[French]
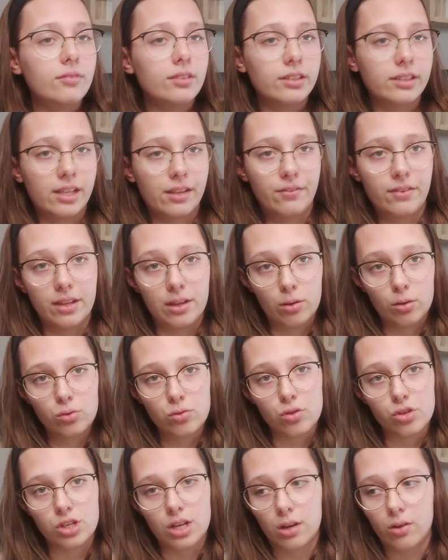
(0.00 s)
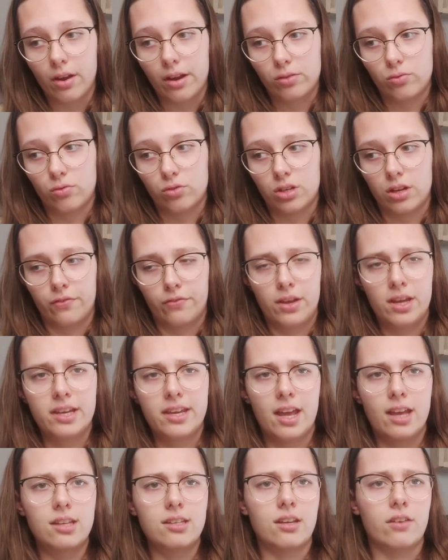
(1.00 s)
des vidéos sur chaque collection que j'ai fait
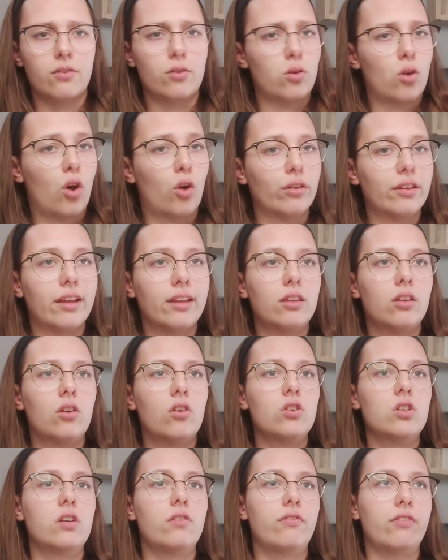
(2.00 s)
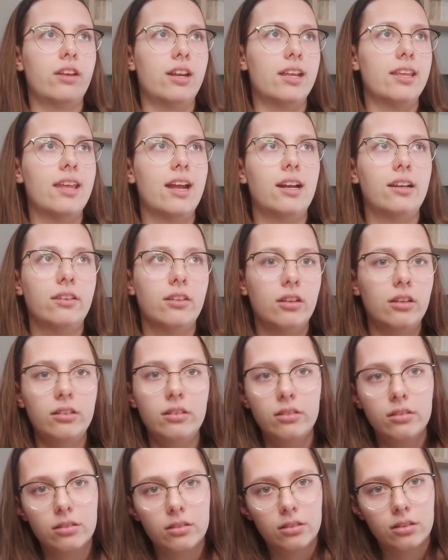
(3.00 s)
car en un an j'ai fait les
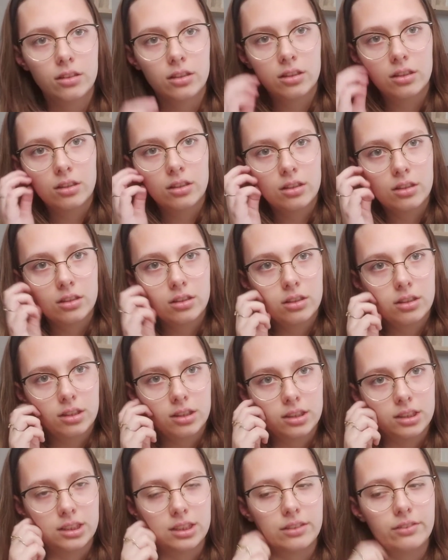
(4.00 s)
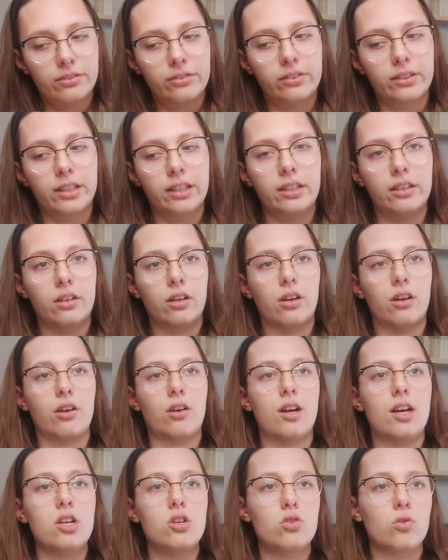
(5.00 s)
Dalton, j'ai fait euh,
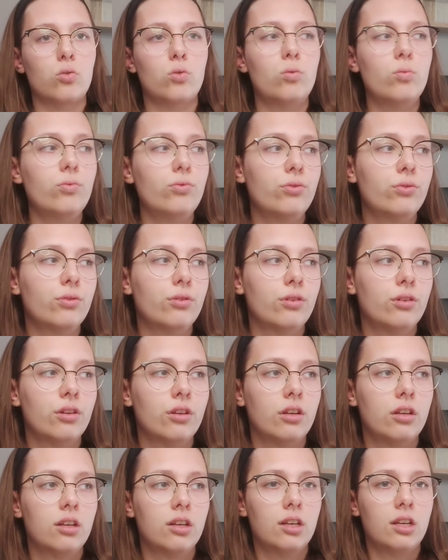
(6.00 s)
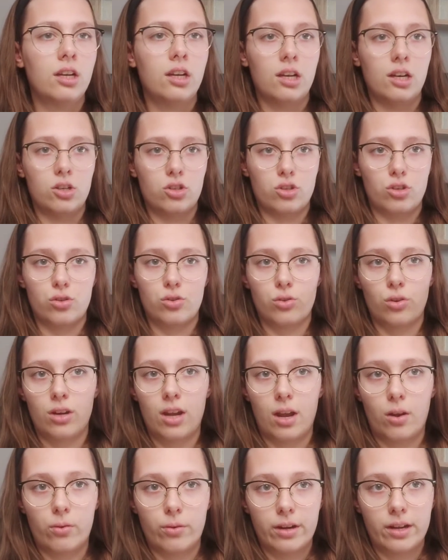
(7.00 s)
les Schtroumpfs, je suis sur
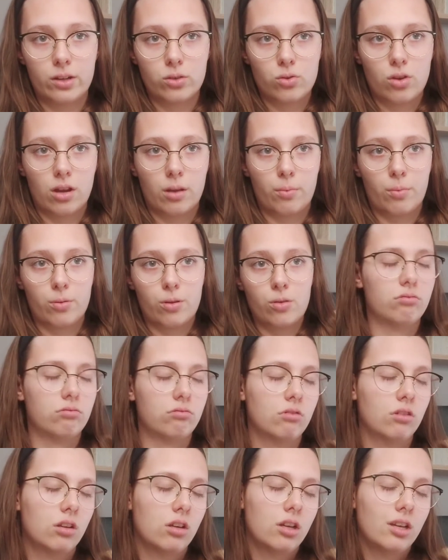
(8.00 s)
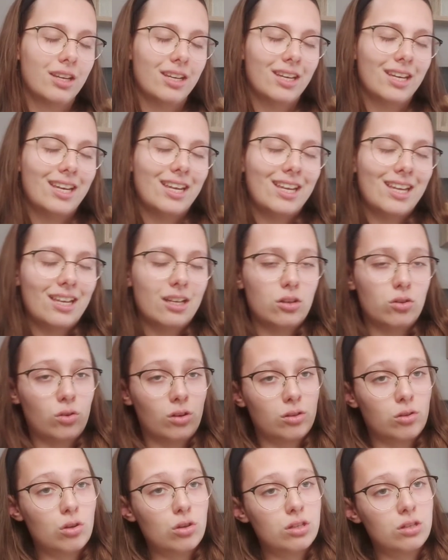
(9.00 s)
la collection Harry Potter. Sur
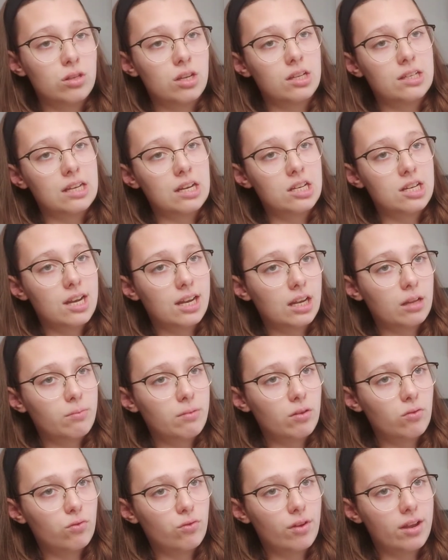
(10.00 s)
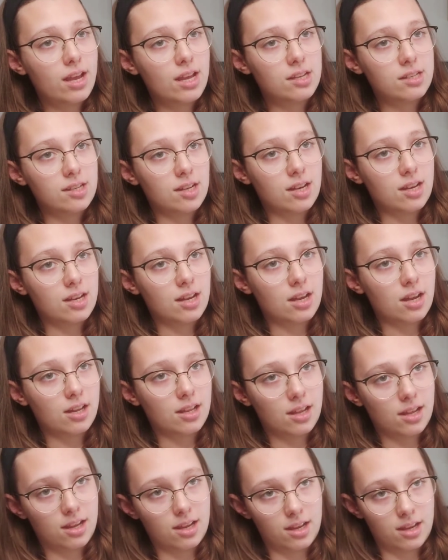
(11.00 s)
les deux étagères et demi que vous voyez c'est euh,
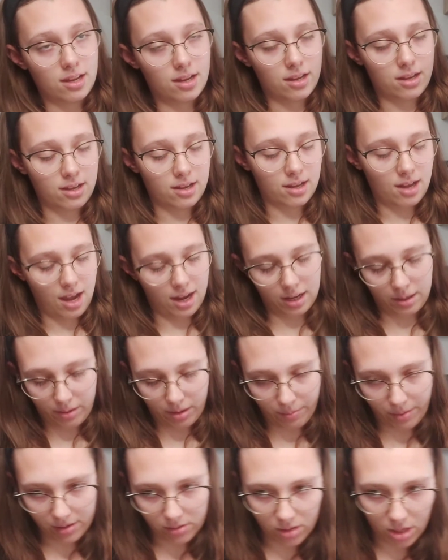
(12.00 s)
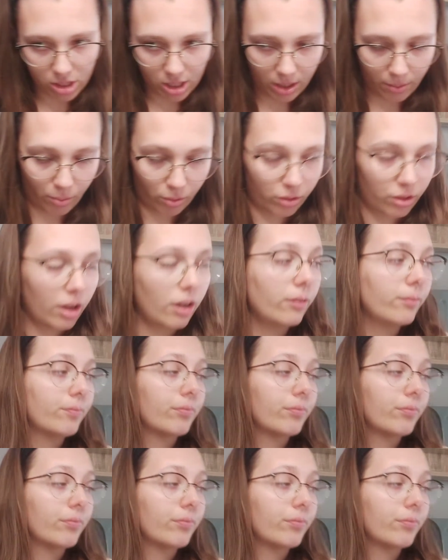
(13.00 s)
des... des personnages Harry Potter